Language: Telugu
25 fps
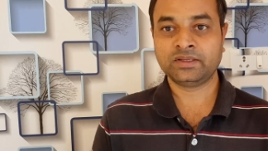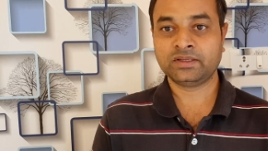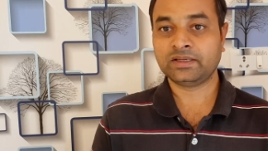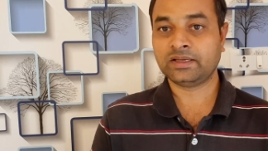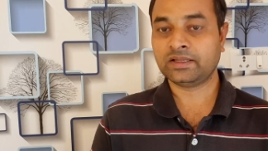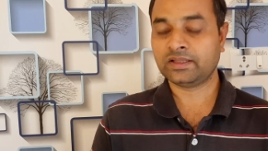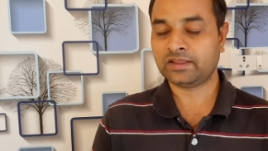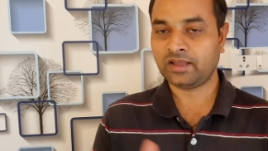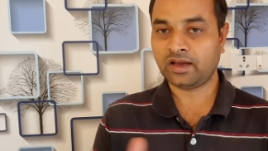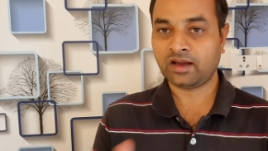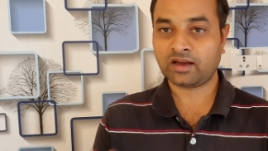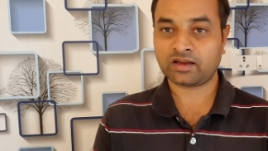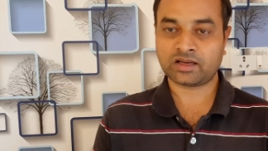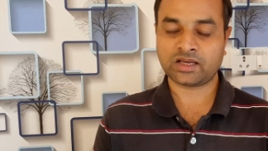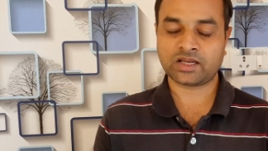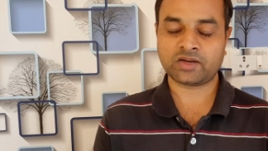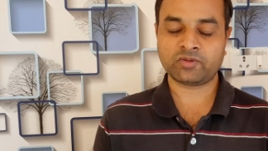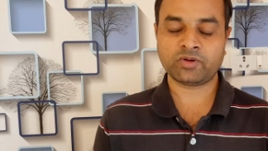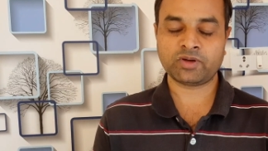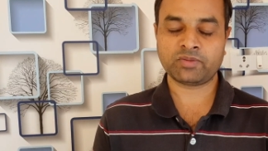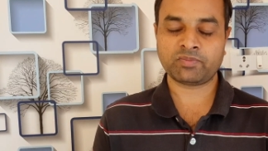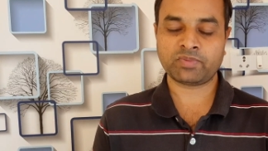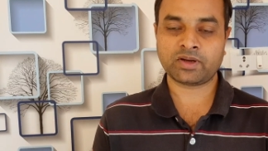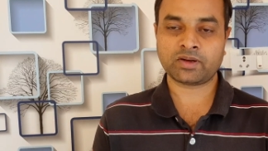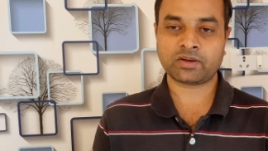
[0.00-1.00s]
లేదా
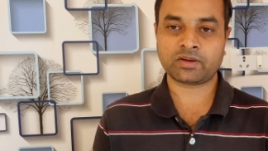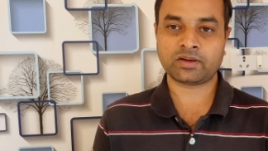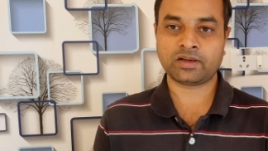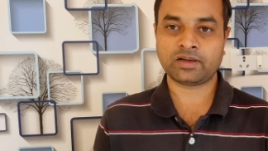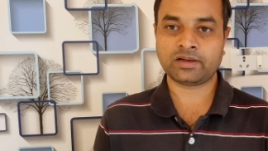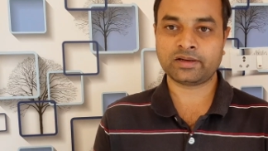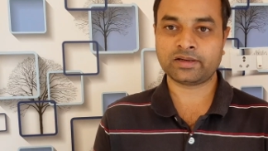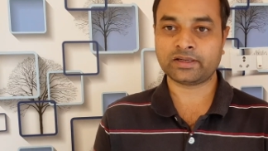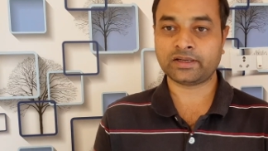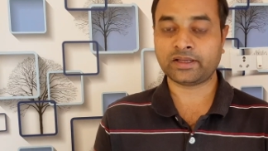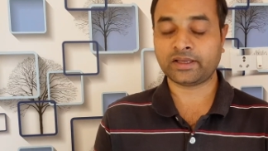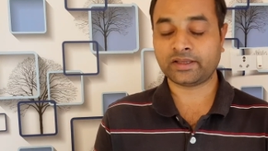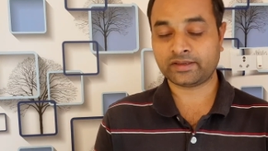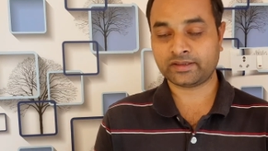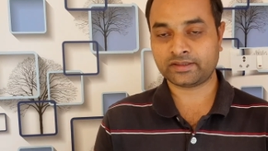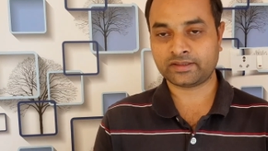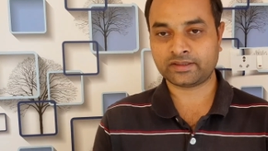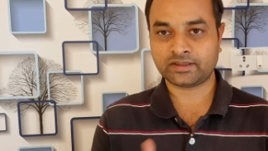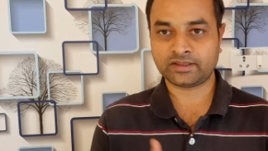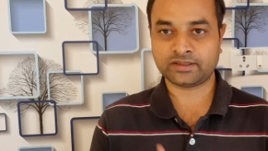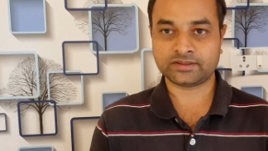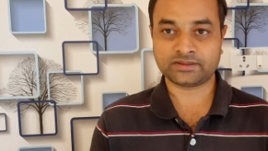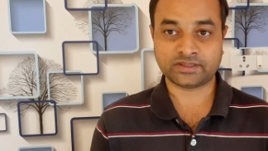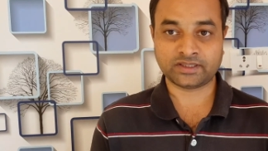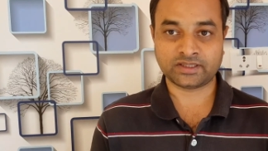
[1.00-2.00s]
కరివేపాకల్ని
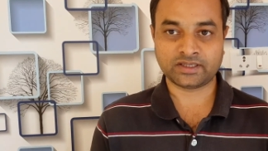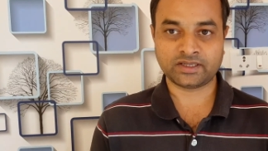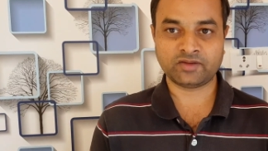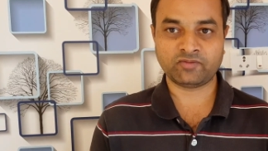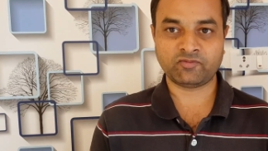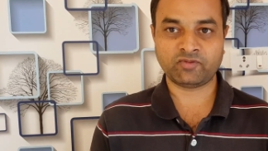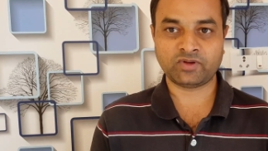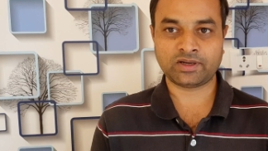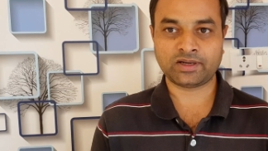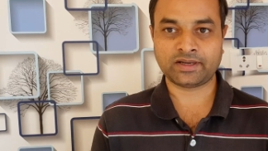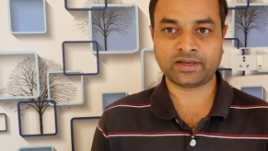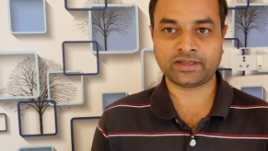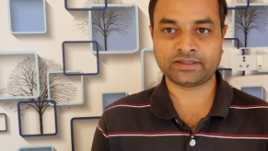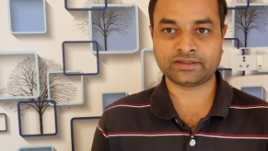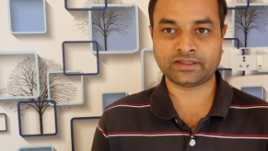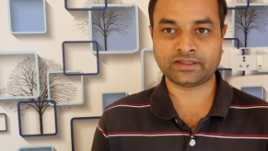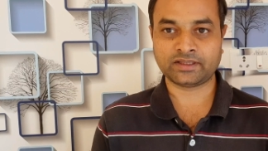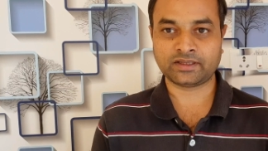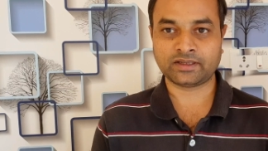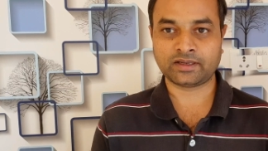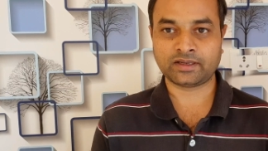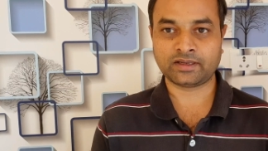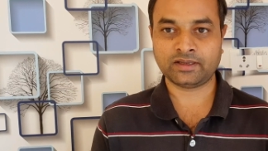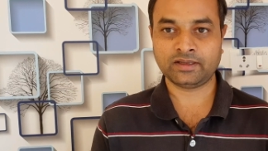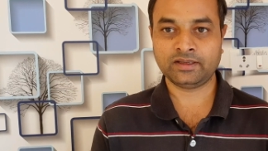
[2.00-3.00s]
డైరెక్ట్గా తినడం వలన అయితే
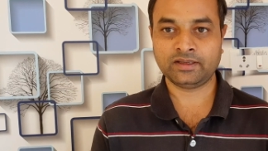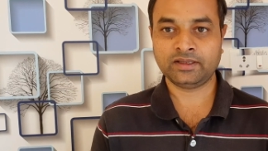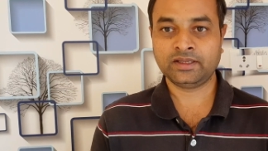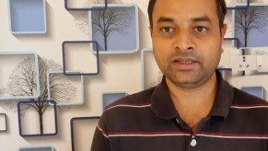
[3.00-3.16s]
గన